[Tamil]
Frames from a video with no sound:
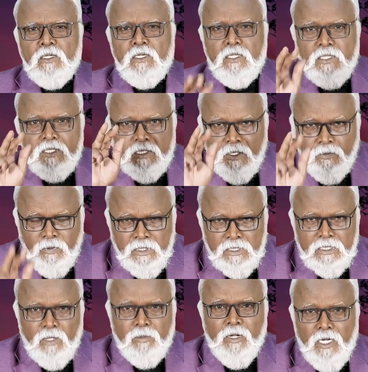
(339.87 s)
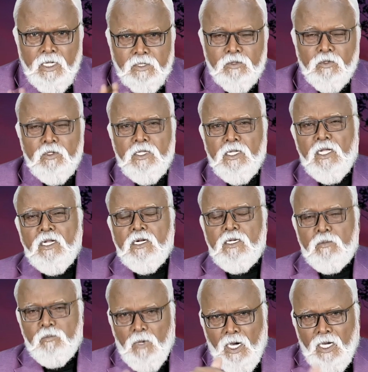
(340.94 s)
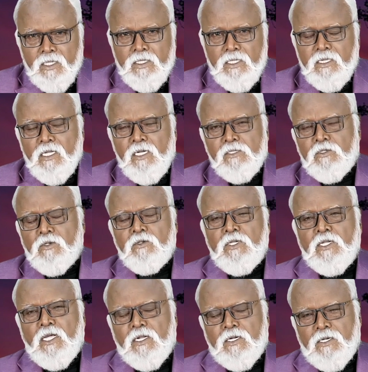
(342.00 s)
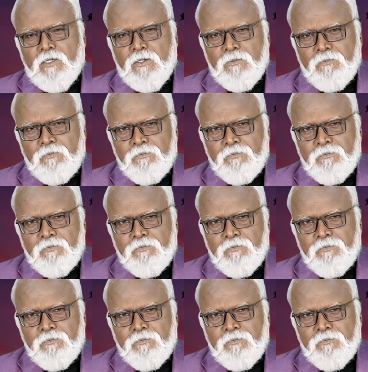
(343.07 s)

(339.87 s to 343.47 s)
கிறிஸ்துவின் சபையிலே சொல்கிறார்கள் மார்க்கத்திலே சொல்கிறார்கள்